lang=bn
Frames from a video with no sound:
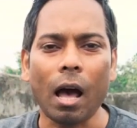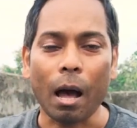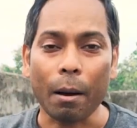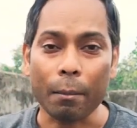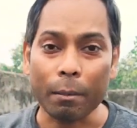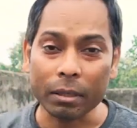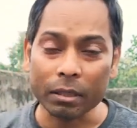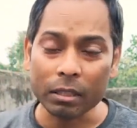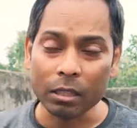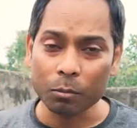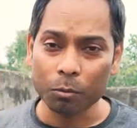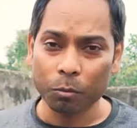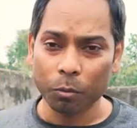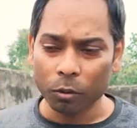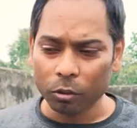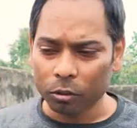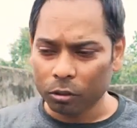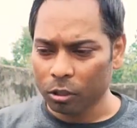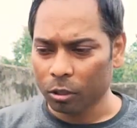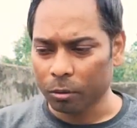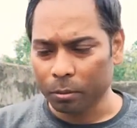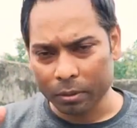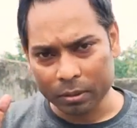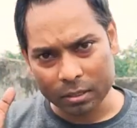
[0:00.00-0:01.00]
আমাদের
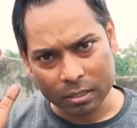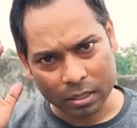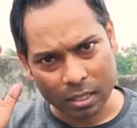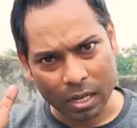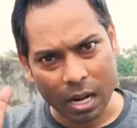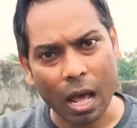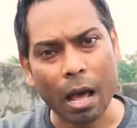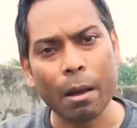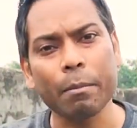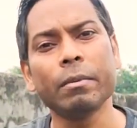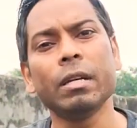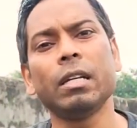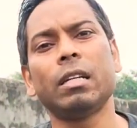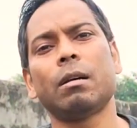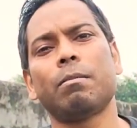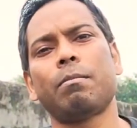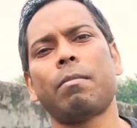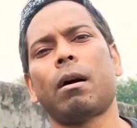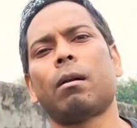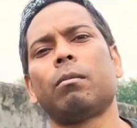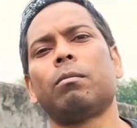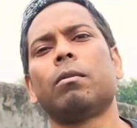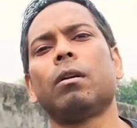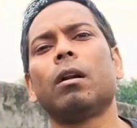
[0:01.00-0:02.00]
বলতে হবে যে না আমি এটা
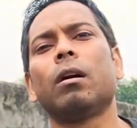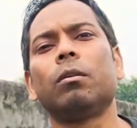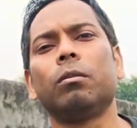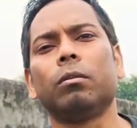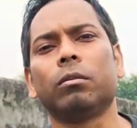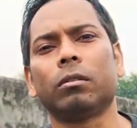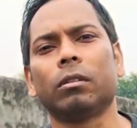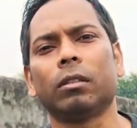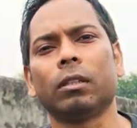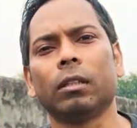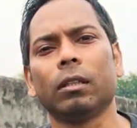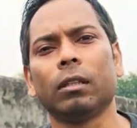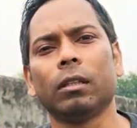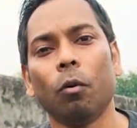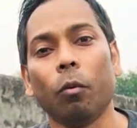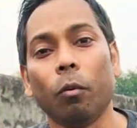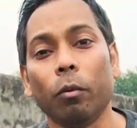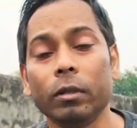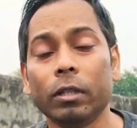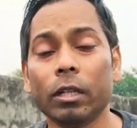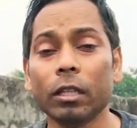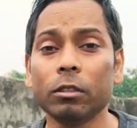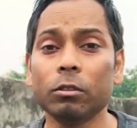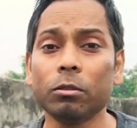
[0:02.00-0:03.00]
পারবো না করতে
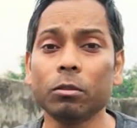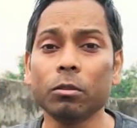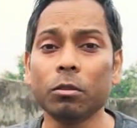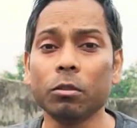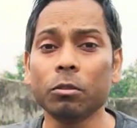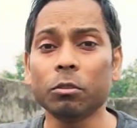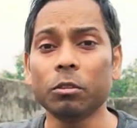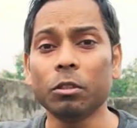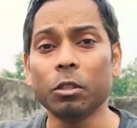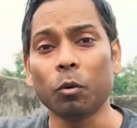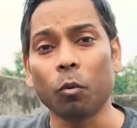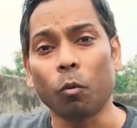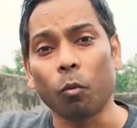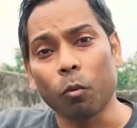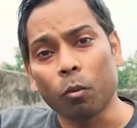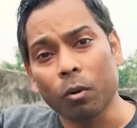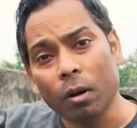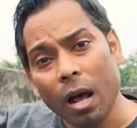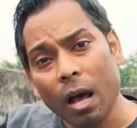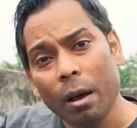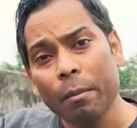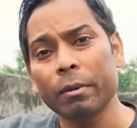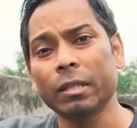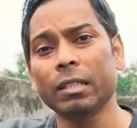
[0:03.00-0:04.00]
ওইটার জন্য যদি
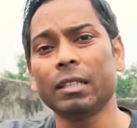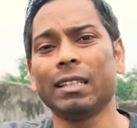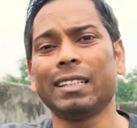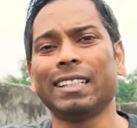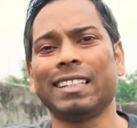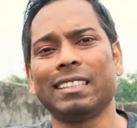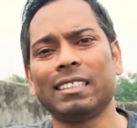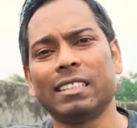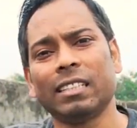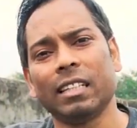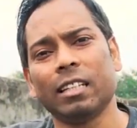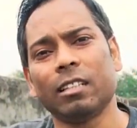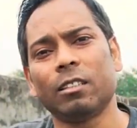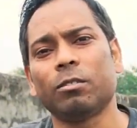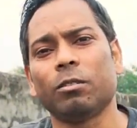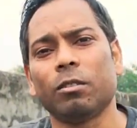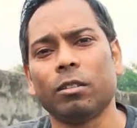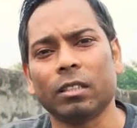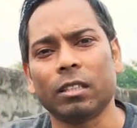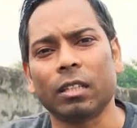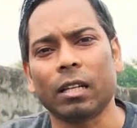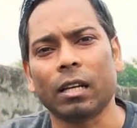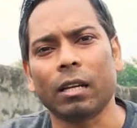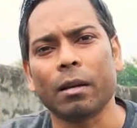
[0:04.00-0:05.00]
ওরা আমাদেরকে ছেড়ে
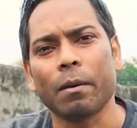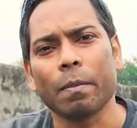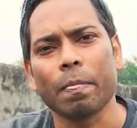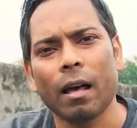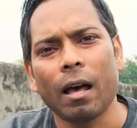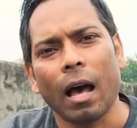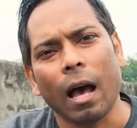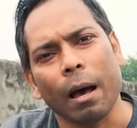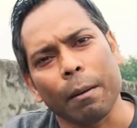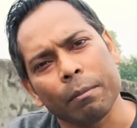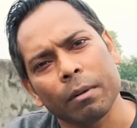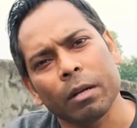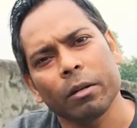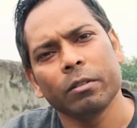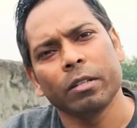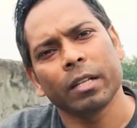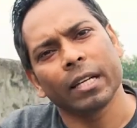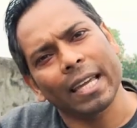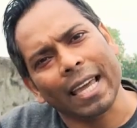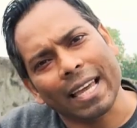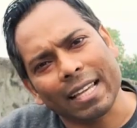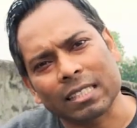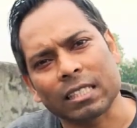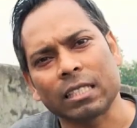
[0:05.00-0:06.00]
চলে যায় আমরা
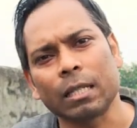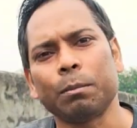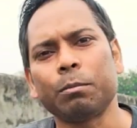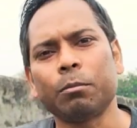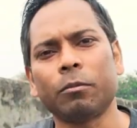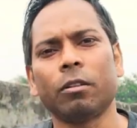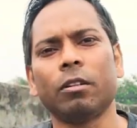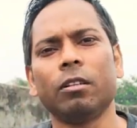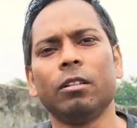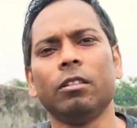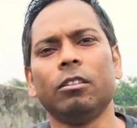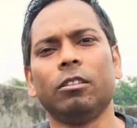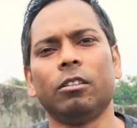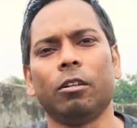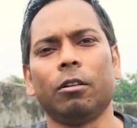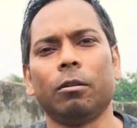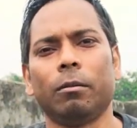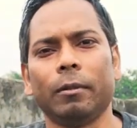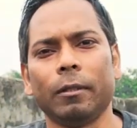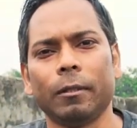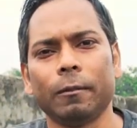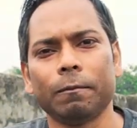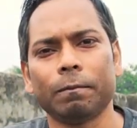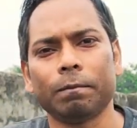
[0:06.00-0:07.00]
ওইটাকে অ্যাকসেপ্ট করে নিতে
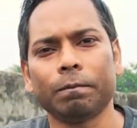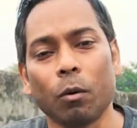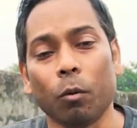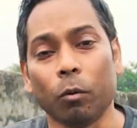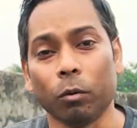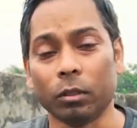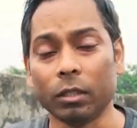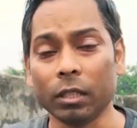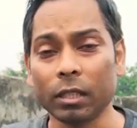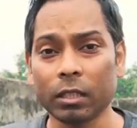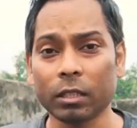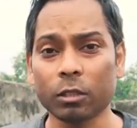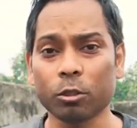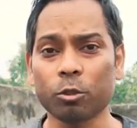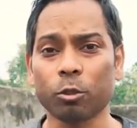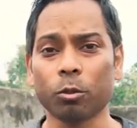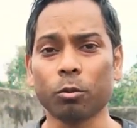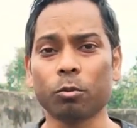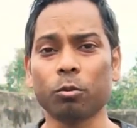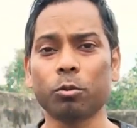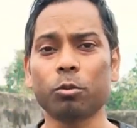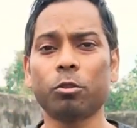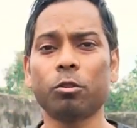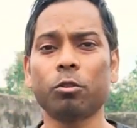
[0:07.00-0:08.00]
হবে ওদেরকে
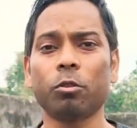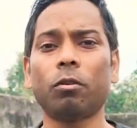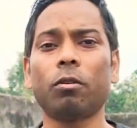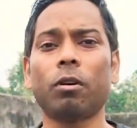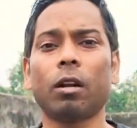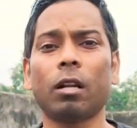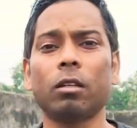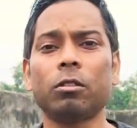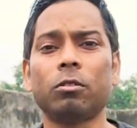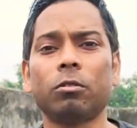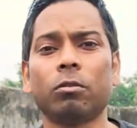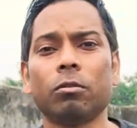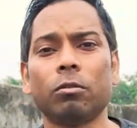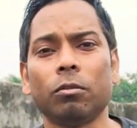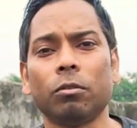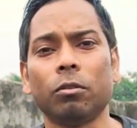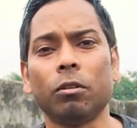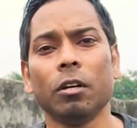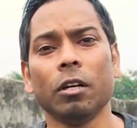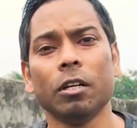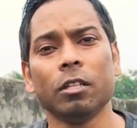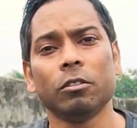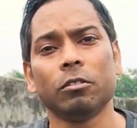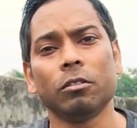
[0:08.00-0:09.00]
সন্তুষ্ট করার জন্য
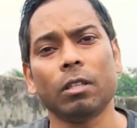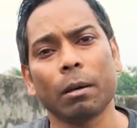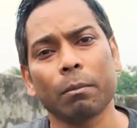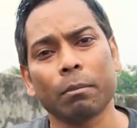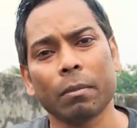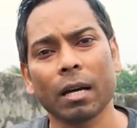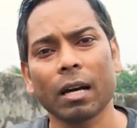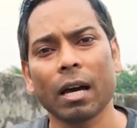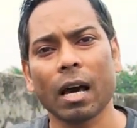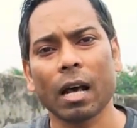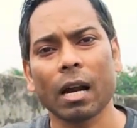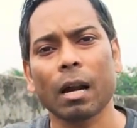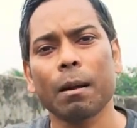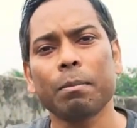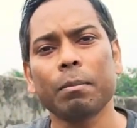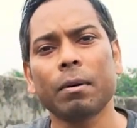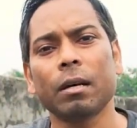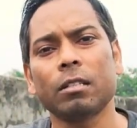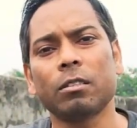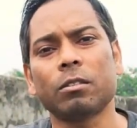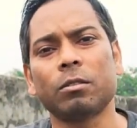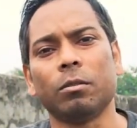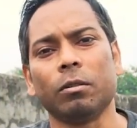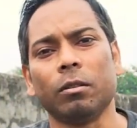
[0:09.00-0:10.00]
যদি আমরা খারাপ
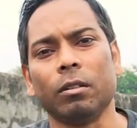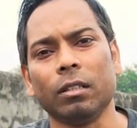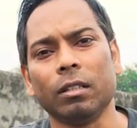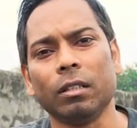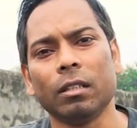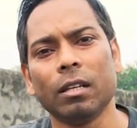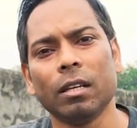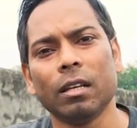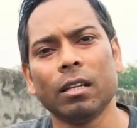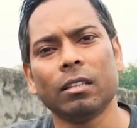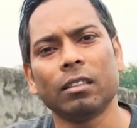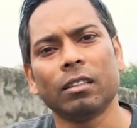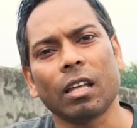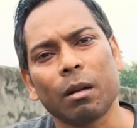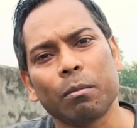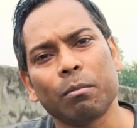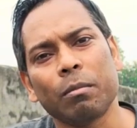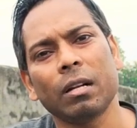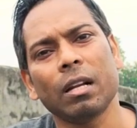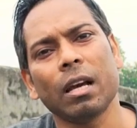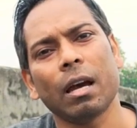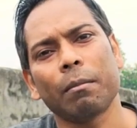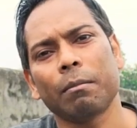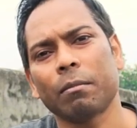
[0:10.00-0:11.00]
কাজ করি তার
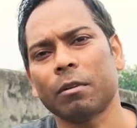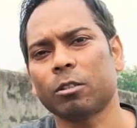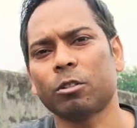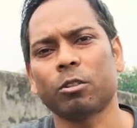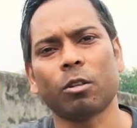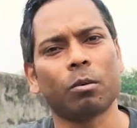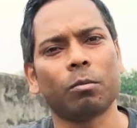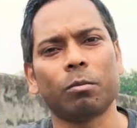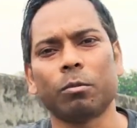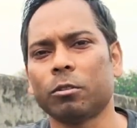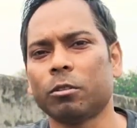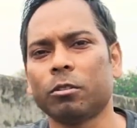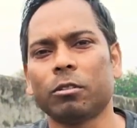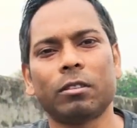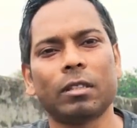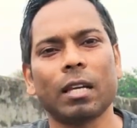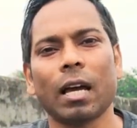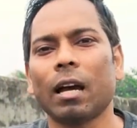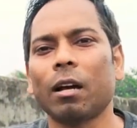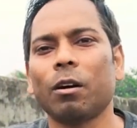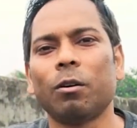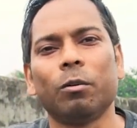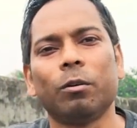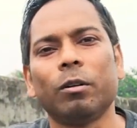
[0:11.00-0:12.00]
মানে আমরা সর্বস্ব
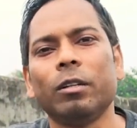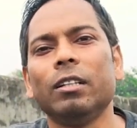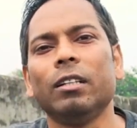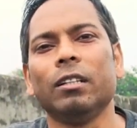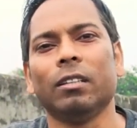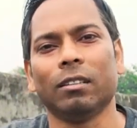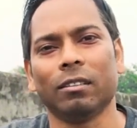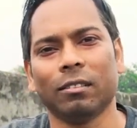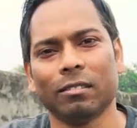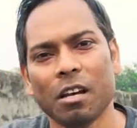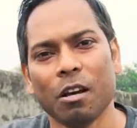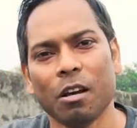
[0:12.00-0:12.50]
ত্যাগ করিনি